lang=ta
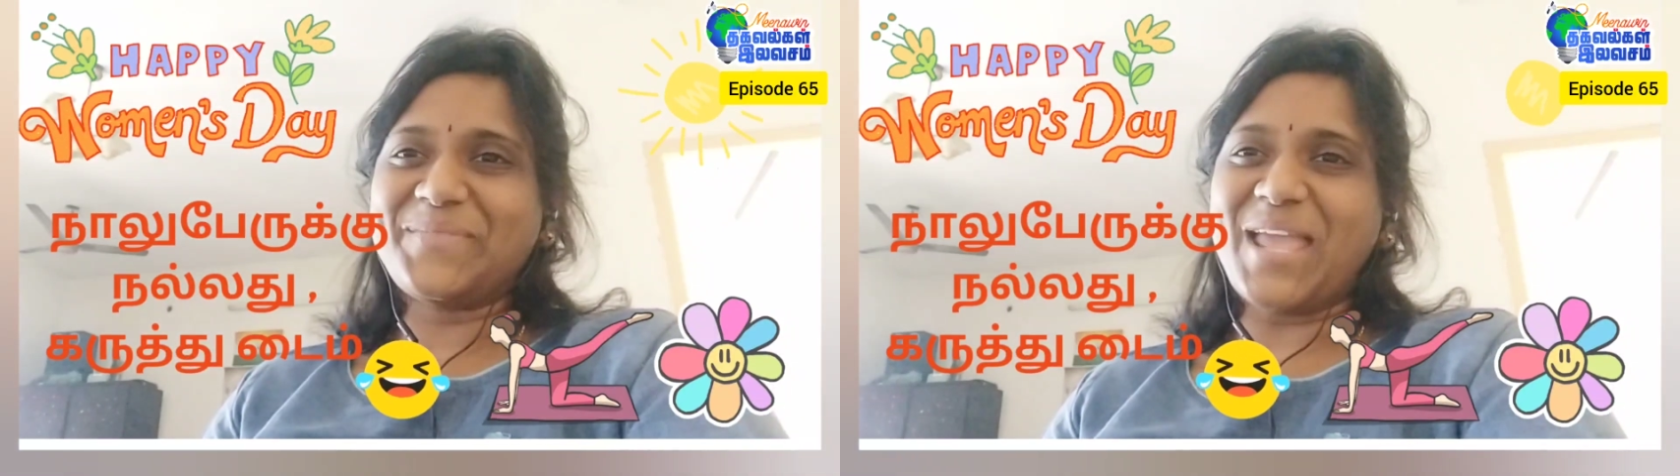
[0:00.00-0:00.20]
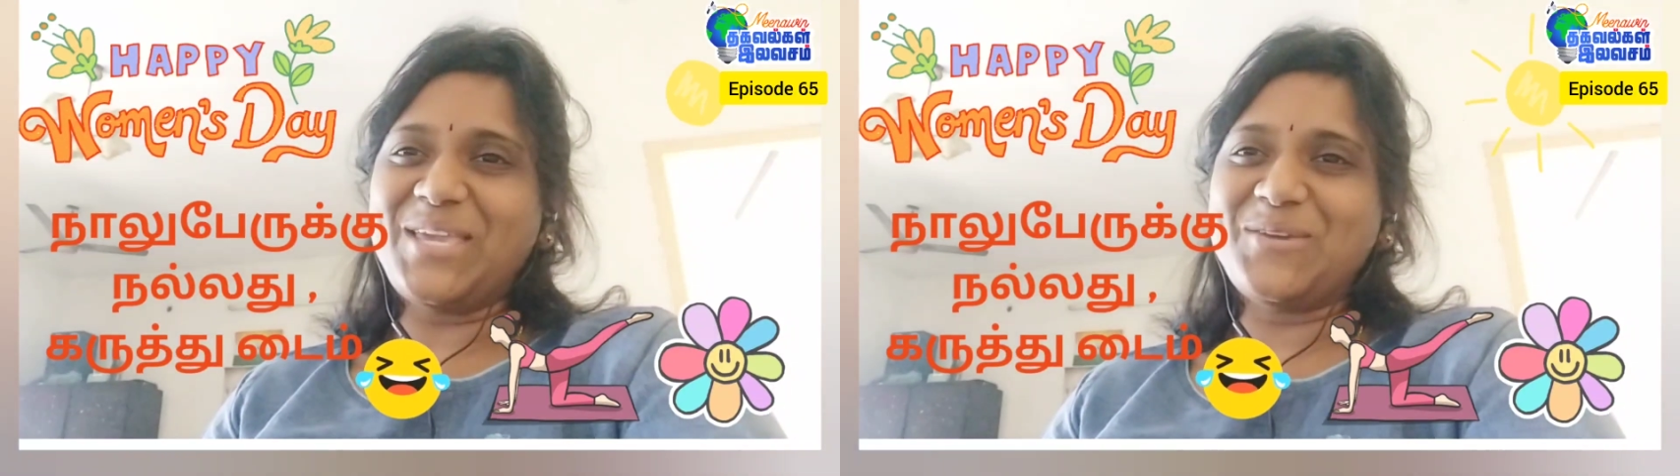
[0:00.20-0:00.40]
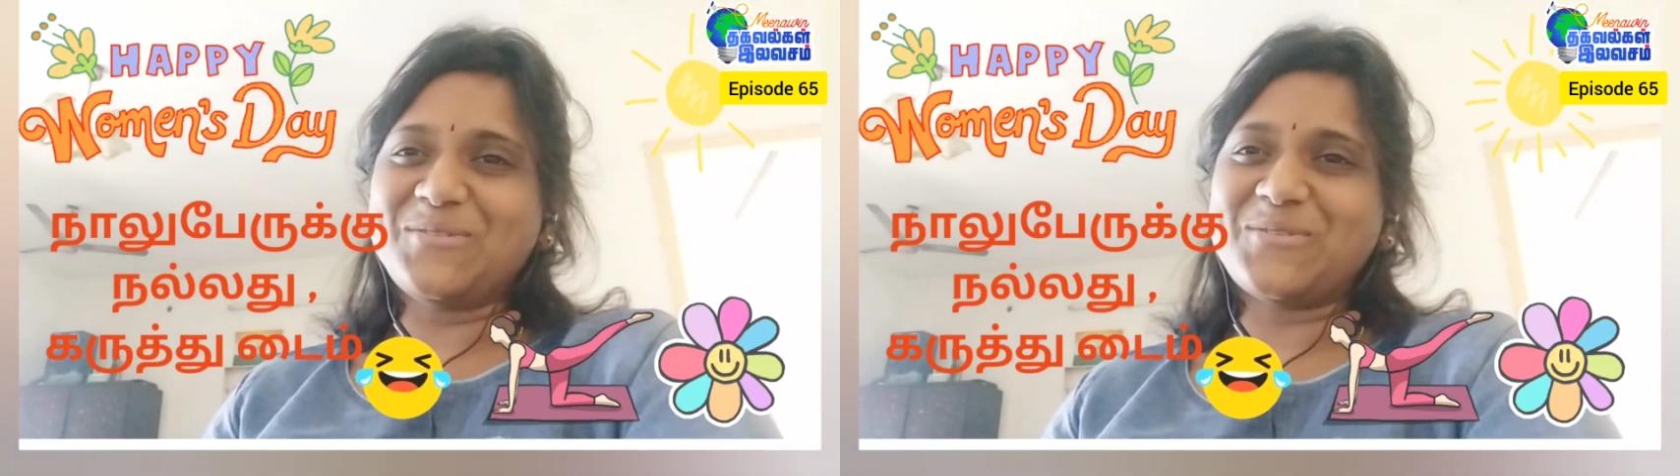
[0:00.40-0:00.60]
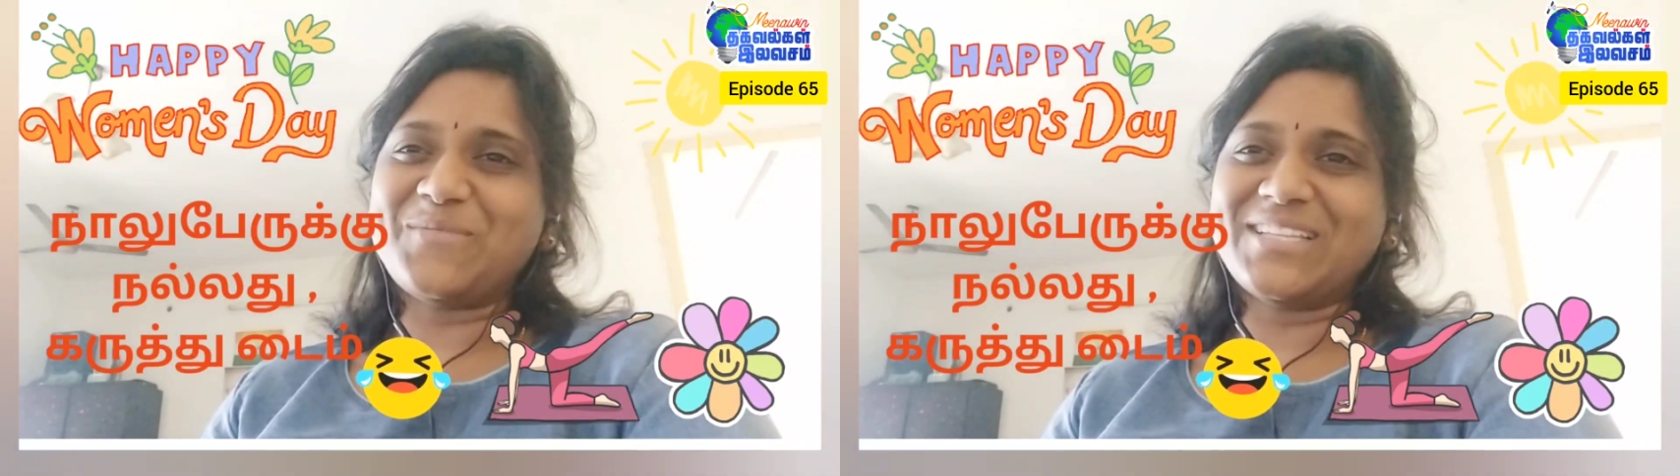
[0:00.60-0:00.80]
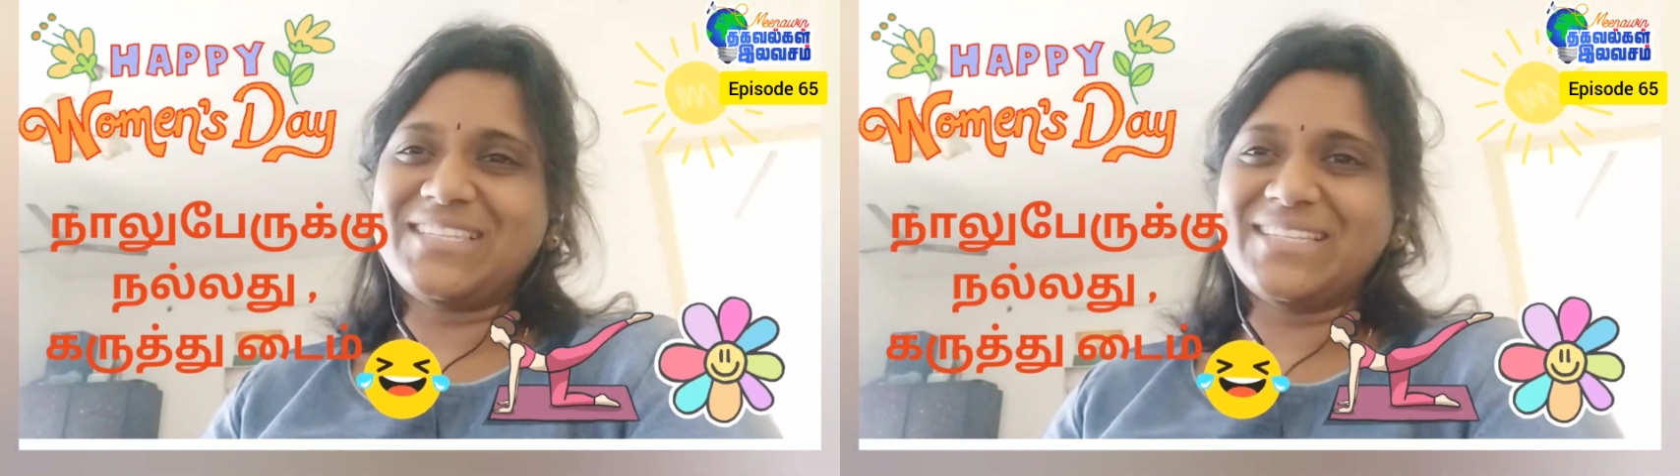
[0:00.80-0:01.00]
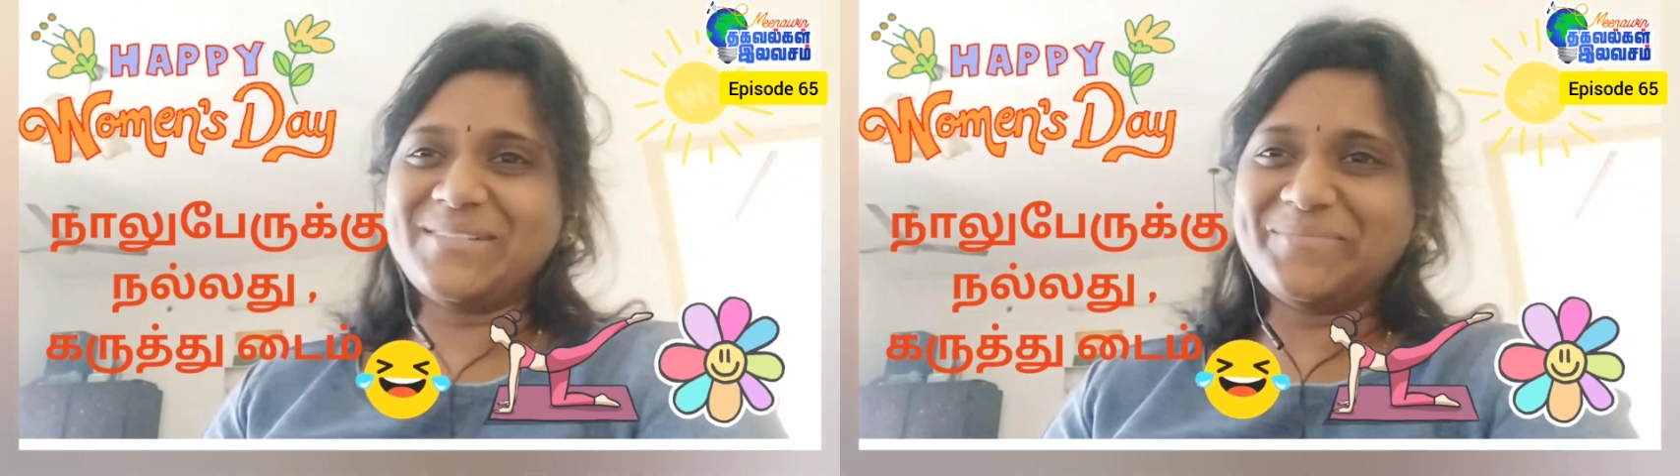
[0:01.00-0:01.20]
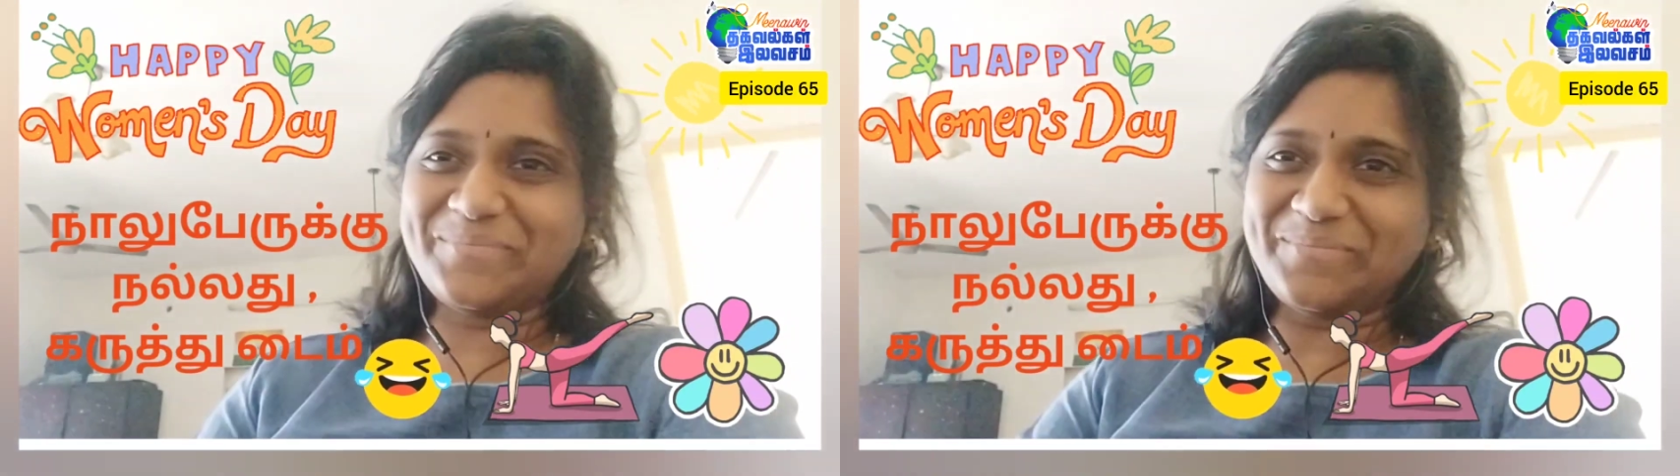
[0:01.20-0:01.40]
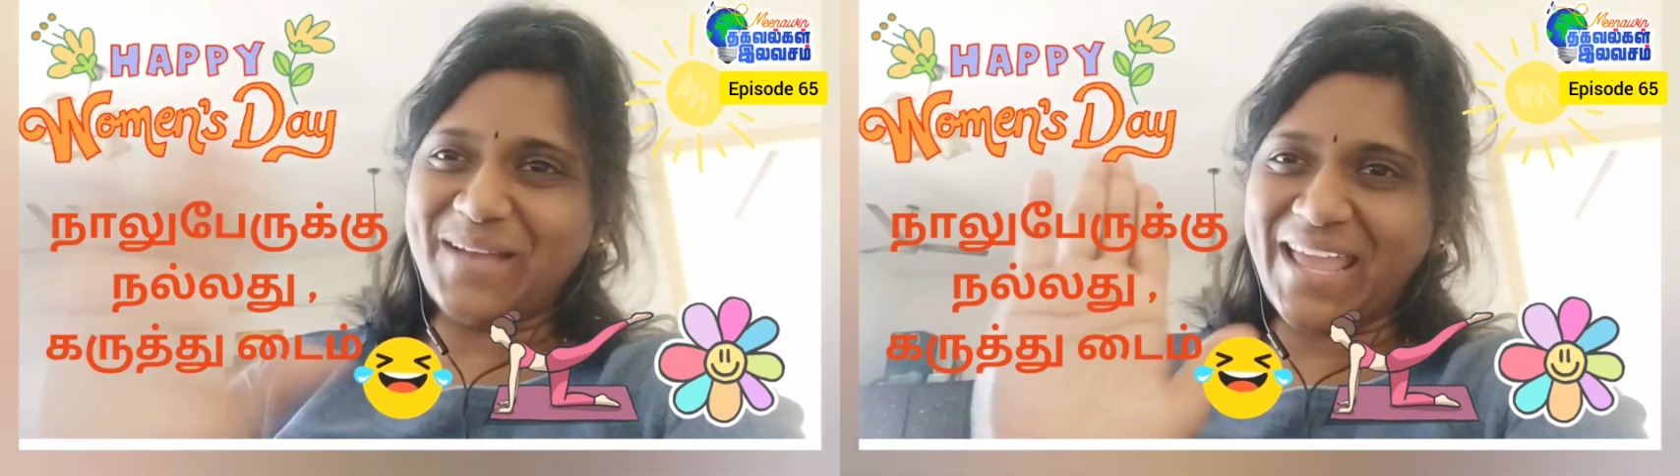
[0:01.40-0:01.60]
தேங்க் யூ ஸோ மச்
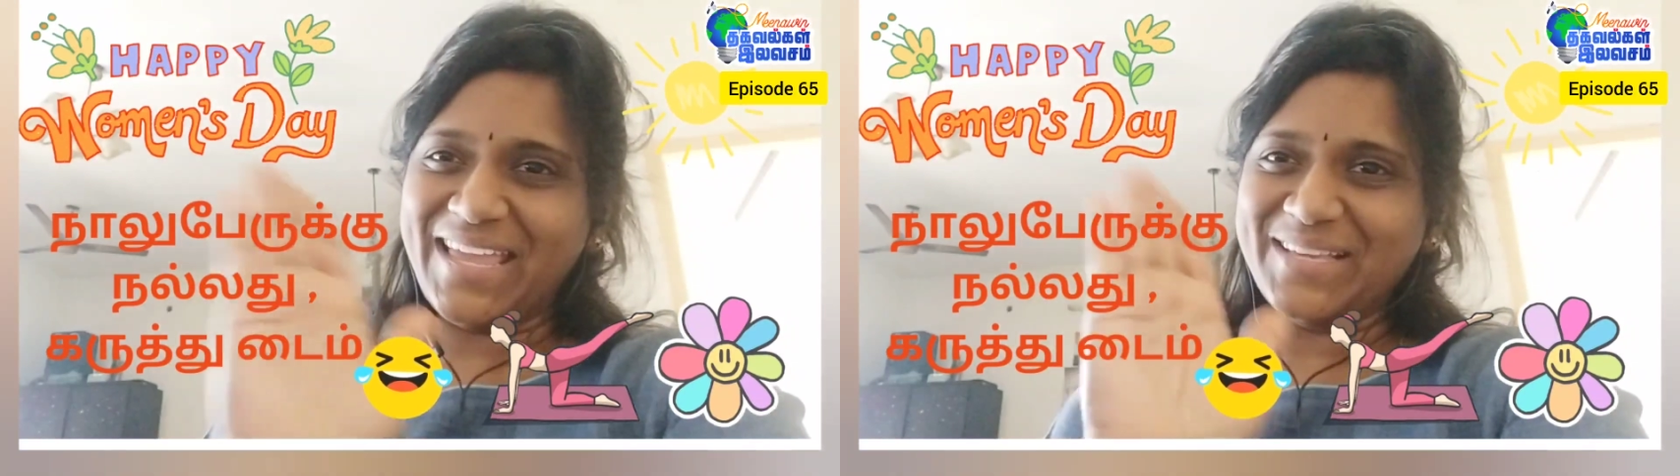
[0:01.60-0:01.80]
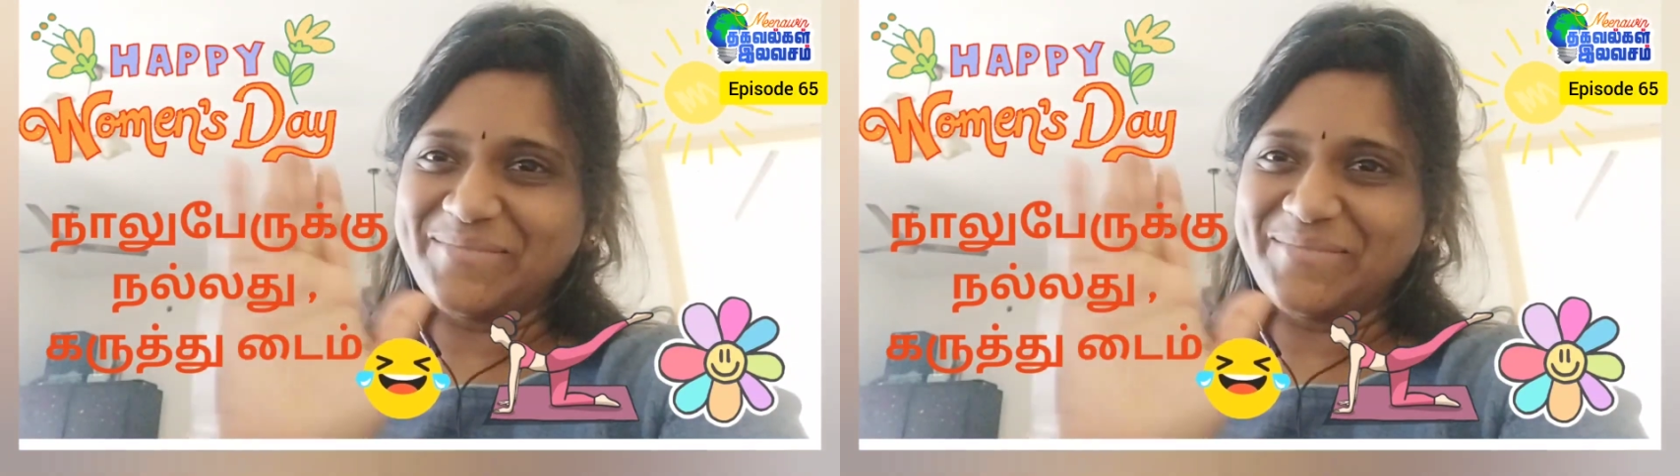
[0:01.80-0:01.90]
பாய்